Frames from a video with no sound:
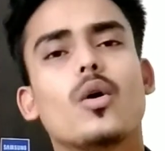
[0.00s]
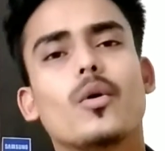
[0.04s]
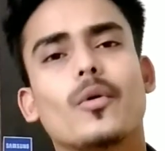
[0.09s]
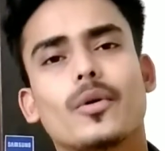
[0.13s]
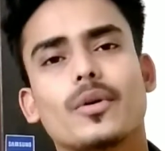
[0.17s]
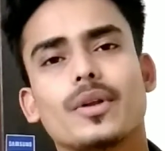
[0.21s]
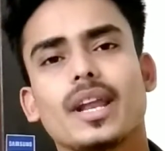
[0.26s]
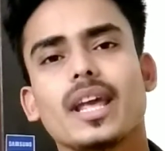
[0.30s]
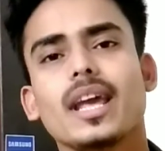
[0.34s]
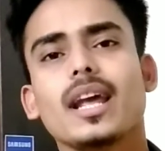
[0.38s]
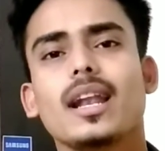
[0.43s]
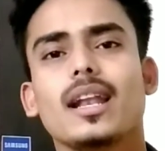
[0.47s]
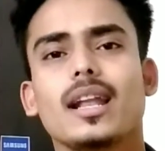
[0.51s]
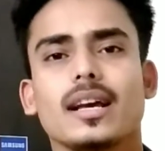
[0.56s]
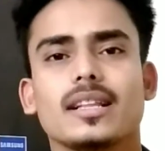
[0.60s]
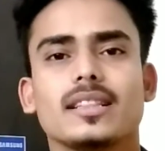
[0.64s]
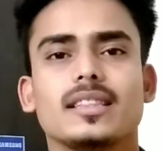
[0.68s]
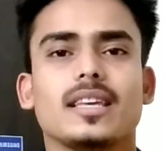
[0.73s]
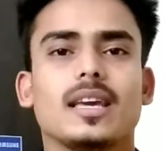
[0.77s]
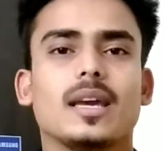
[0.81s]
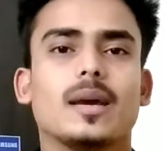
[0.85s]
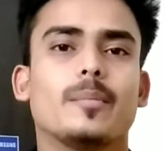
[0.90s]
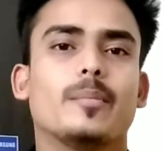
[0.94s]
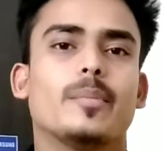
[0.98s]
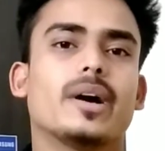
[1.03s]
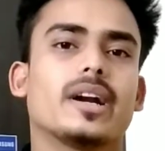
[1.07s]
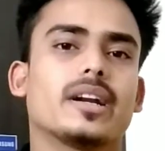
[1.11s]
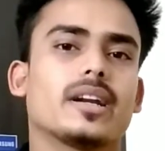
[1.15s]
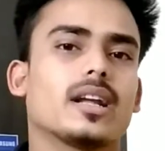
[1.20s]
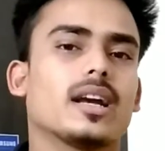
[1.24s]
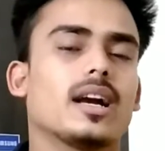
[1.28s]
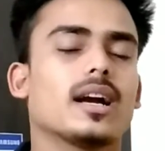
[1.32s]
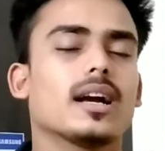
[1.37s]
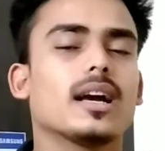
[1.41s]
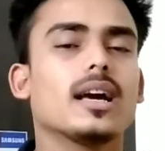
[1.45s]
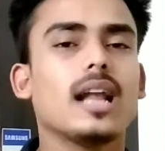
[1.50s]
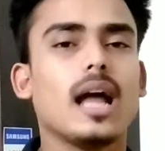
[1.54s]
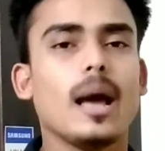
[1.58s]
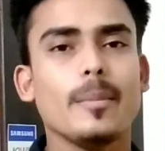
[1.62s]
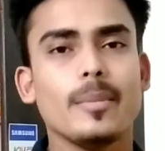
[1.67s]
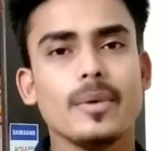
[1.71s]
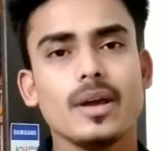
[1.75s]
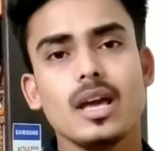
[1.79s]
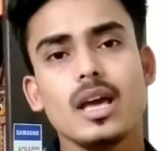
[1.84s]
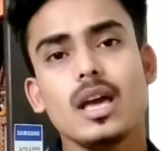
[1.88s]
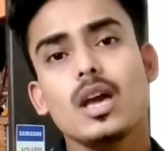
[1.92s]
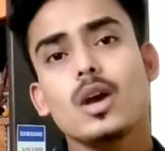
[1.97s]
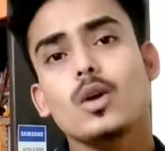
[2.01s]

होने लगती है बट अगर आप